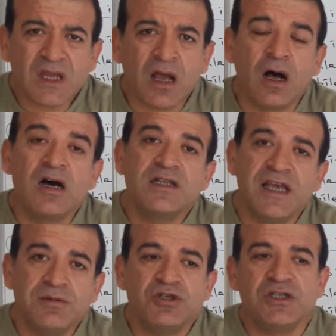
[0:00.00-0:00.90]
ağır
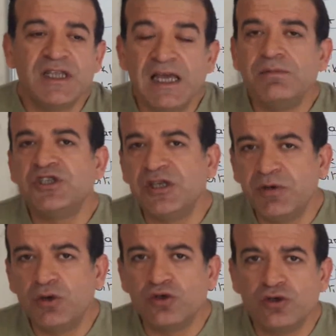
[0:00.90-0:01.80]
değilmiş, değilmiş
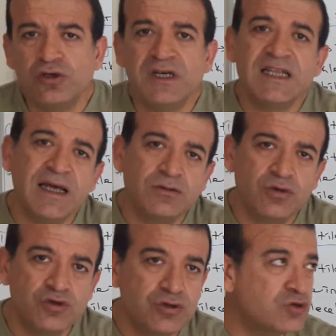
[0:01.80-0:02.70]
gibi gözükür. Neden
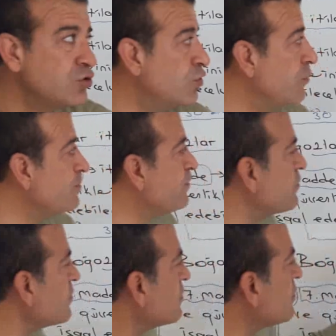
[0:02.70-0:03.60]
gözükür? Çünkü
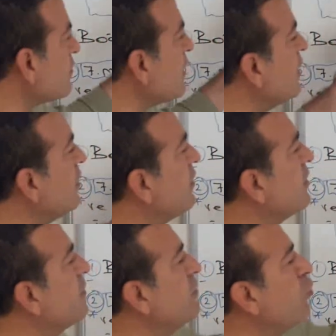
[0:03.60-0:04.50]
e,
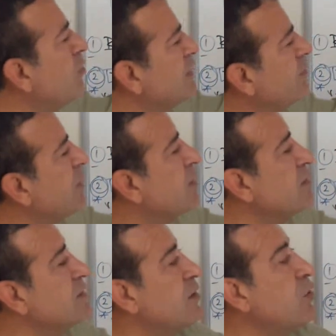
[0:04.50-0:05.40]
normalde
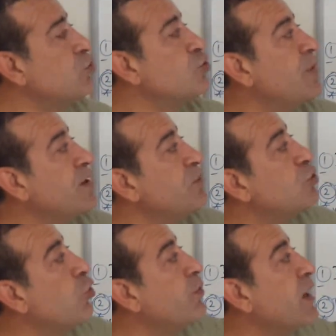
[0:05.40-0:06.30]
bakıldığı zaman Osmanlı
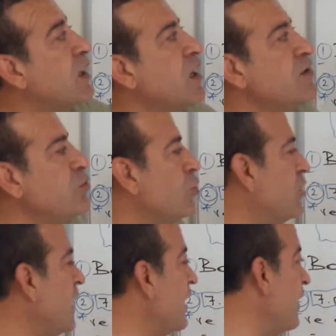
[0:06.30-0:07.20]
bir toprak kaybı yok.
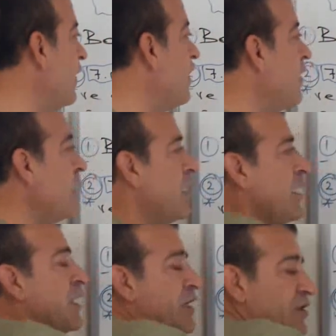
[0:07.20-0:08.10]
Yani
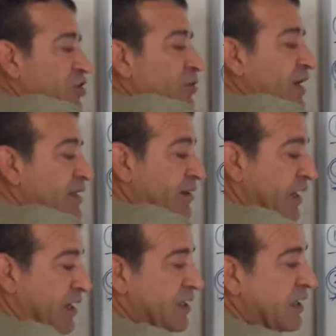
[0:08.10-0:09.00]
7. madde
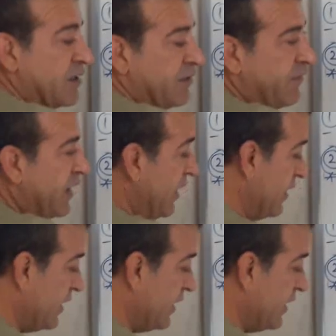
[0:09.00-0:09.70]
tehlikelidir veya